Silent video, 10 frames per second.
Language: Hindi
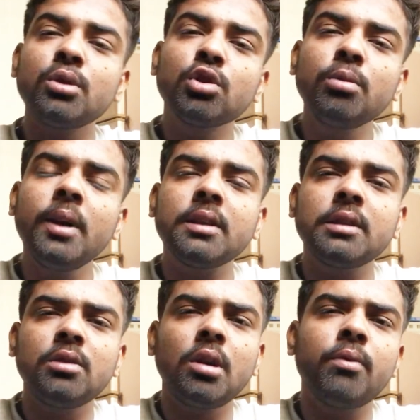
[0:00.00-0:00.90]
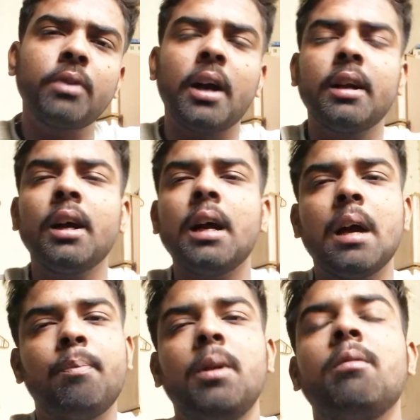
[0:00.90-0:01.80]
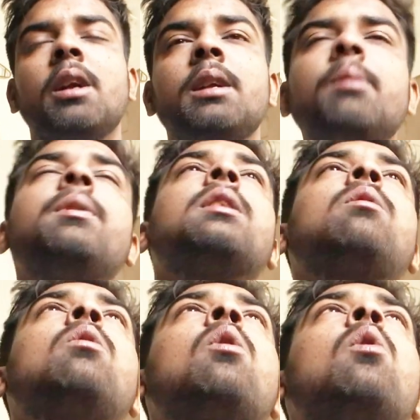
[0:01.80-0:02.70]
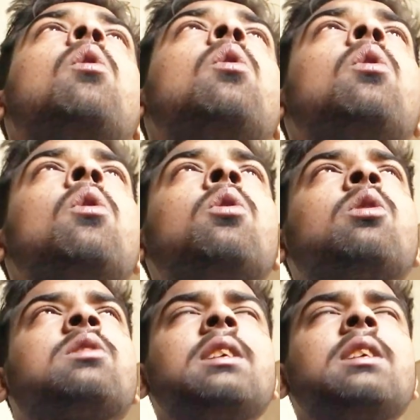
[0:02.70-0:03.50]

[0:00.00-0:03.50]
तो मैं अक्सर जो है फांटा एप्पल वाली ही पीता हूँ तो